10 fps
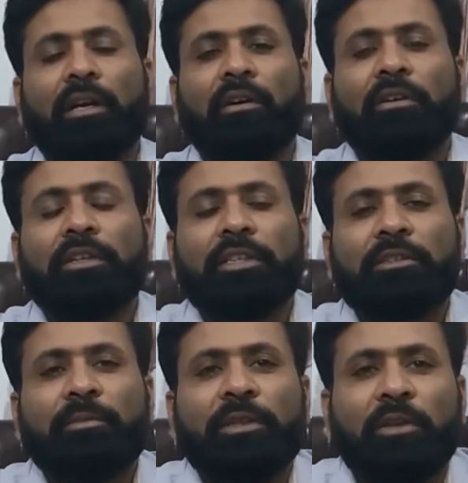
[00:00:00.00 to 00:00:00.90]
और
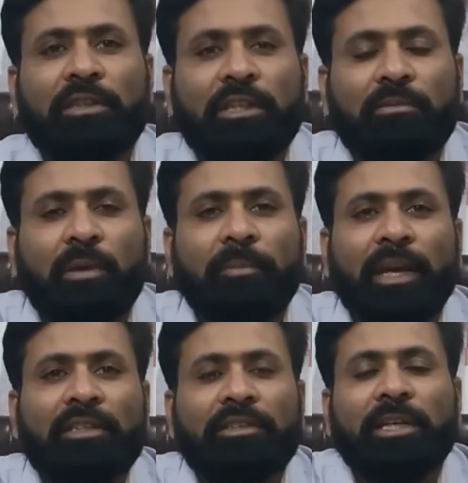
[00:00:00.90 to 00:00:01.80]
इसमें जो होता है जब आप
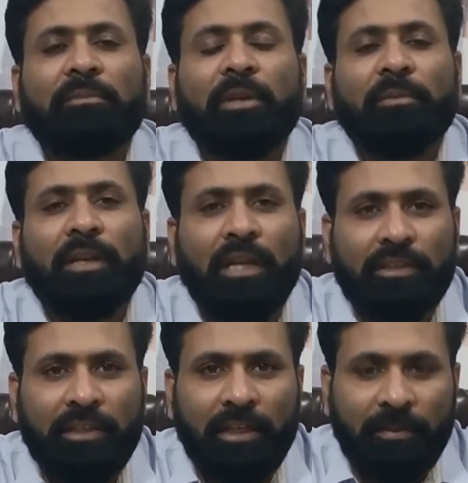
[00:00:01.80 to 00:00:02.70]
बैंक स्टेटमेंट
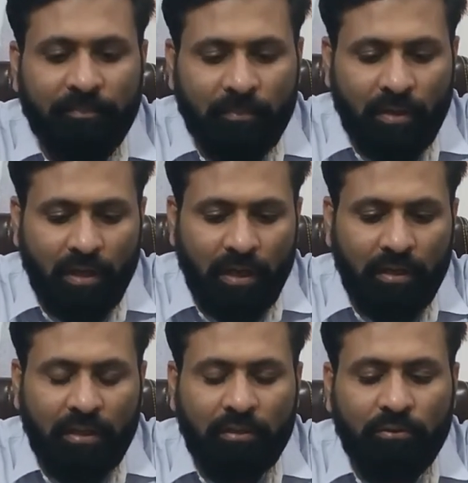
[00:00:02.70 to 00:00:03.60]
बनाते हैं
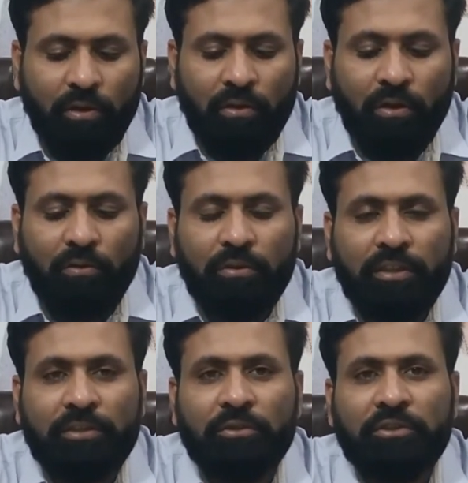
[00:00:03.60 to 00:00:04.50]
अगर तो अकाउंट
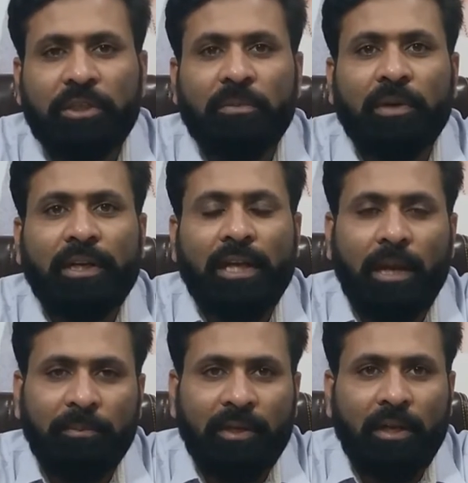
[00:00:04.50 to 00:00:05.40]
की जो स्टेटमेंट है
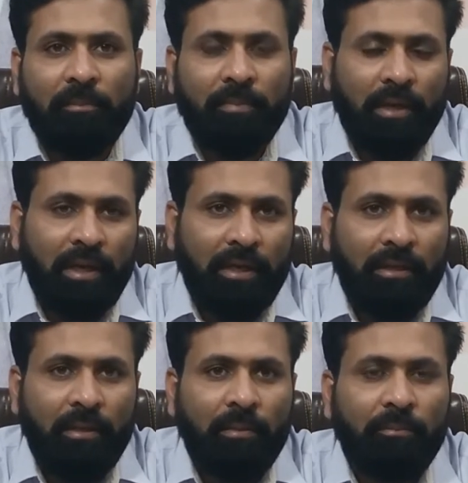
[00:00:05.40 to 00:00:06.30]
आपके नाम पर है
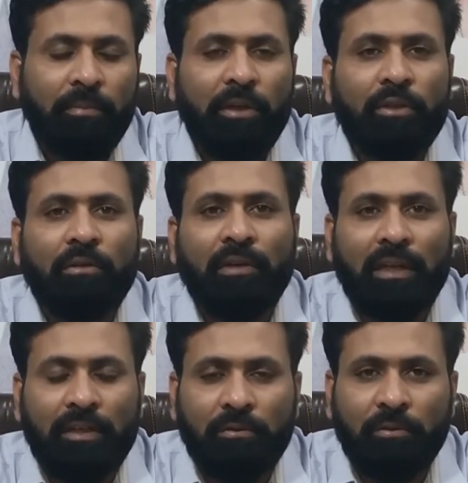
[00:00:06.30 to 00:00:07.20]
फिर तो
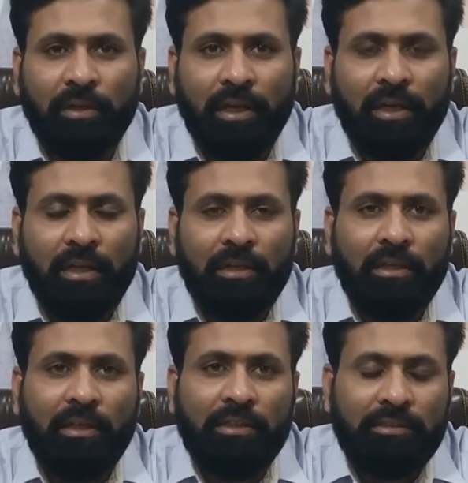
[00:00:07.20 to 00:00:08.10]
वेल एंड गुड है
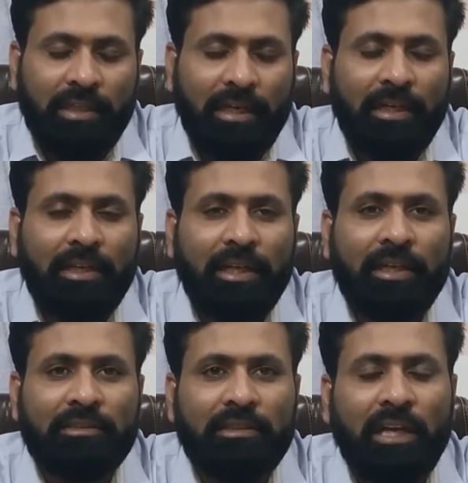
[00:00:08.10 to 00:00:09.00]
सेकंड
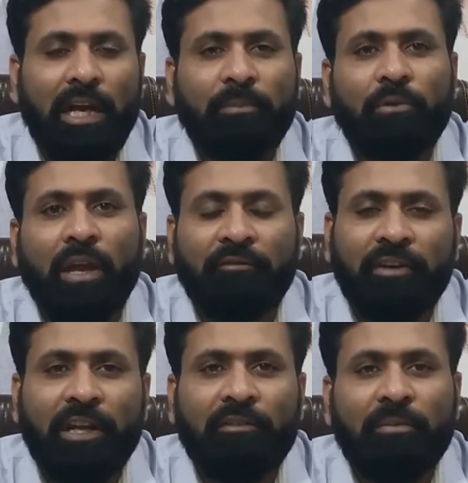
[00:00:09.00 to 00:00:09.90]
केस आपको
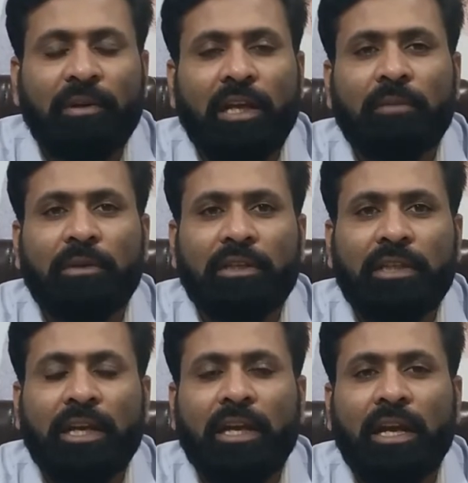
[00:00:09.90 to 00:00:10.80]
एफिडेविट बनाना
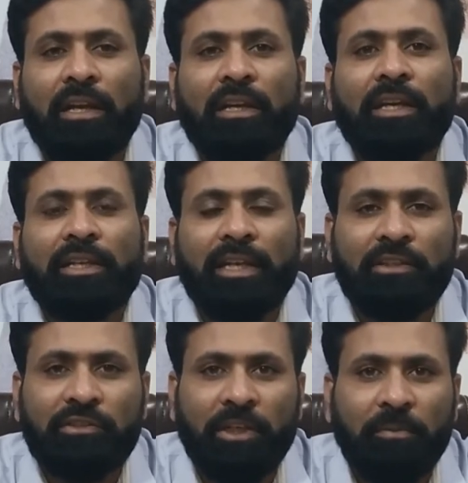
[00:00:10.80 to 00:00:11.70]
पड़ता है अगर
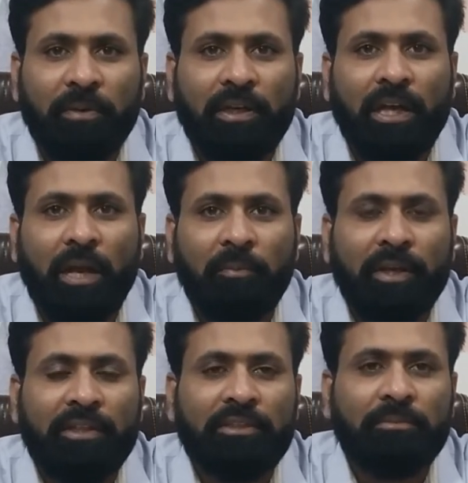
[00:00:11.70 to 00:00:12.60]
यही स्टेटमेंट
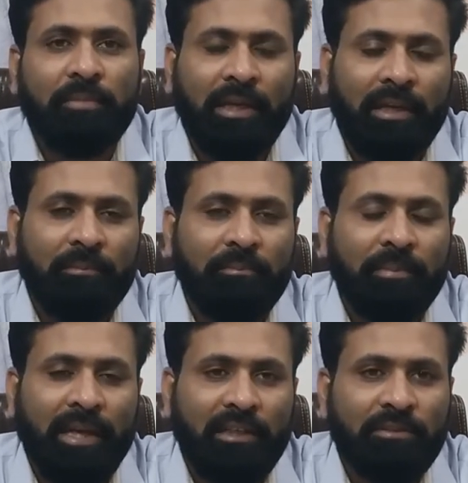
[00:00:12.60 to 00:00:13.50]
आपके किसी
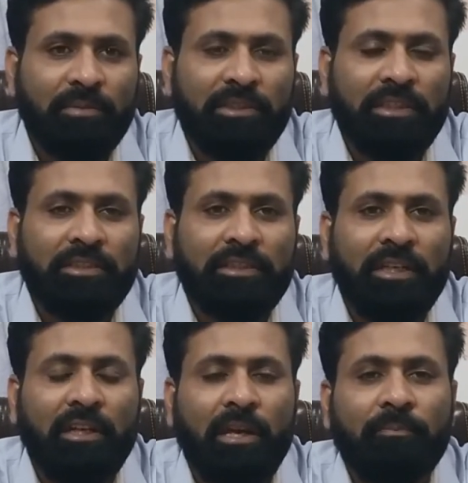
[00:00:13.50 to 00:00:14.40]
पेरेंट्स में से किसी
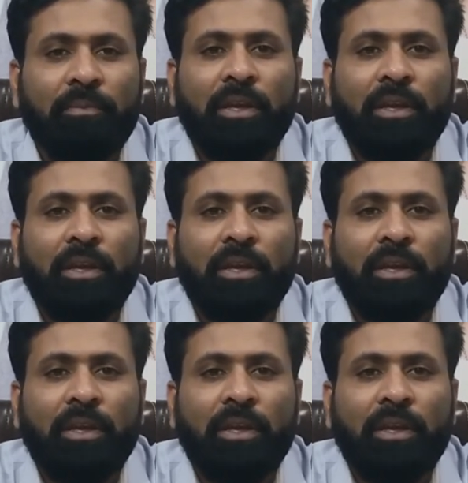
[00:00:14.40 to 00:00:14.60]
के नाम